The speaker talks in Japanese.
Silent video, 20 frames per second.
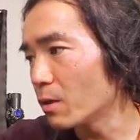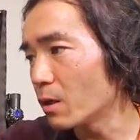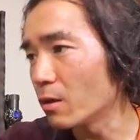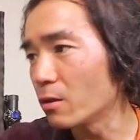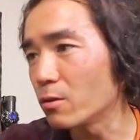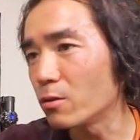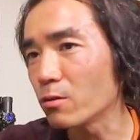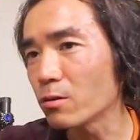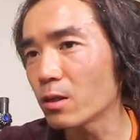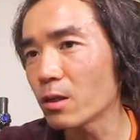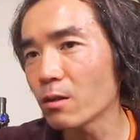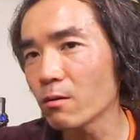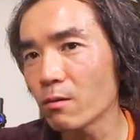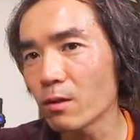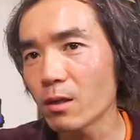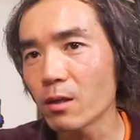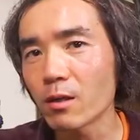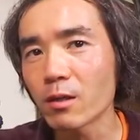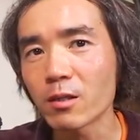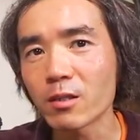まあ女性
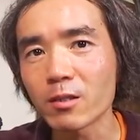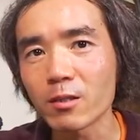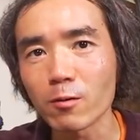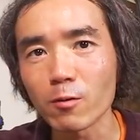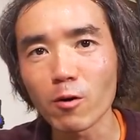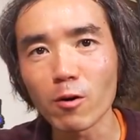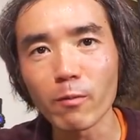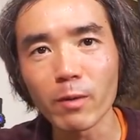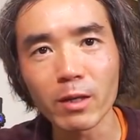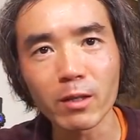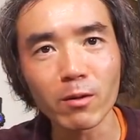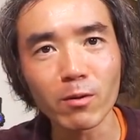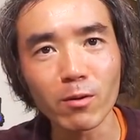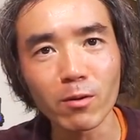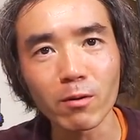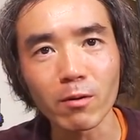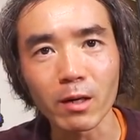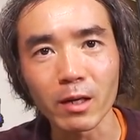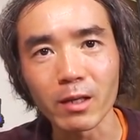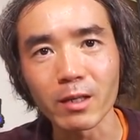は白ごまの
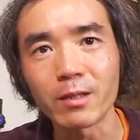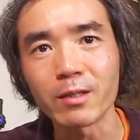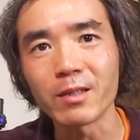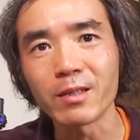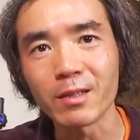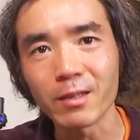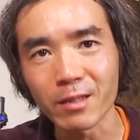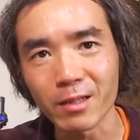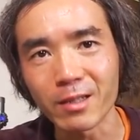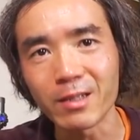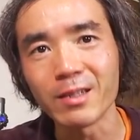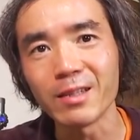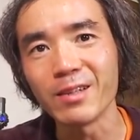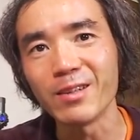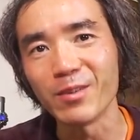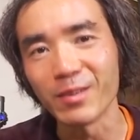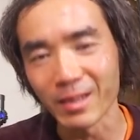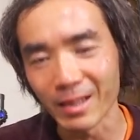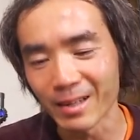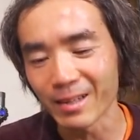方がいい
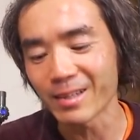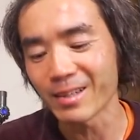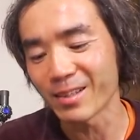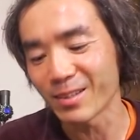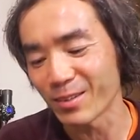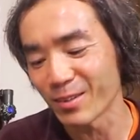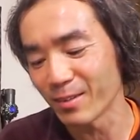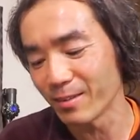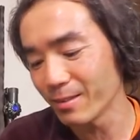よな、きっと。